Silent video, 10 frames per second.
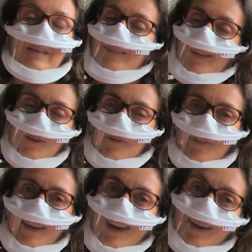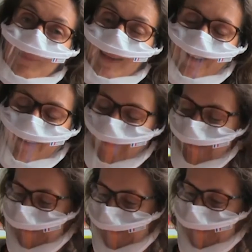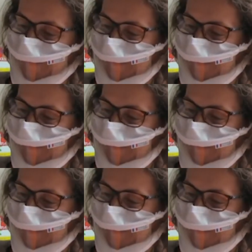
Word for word: Ça leur va à merveille.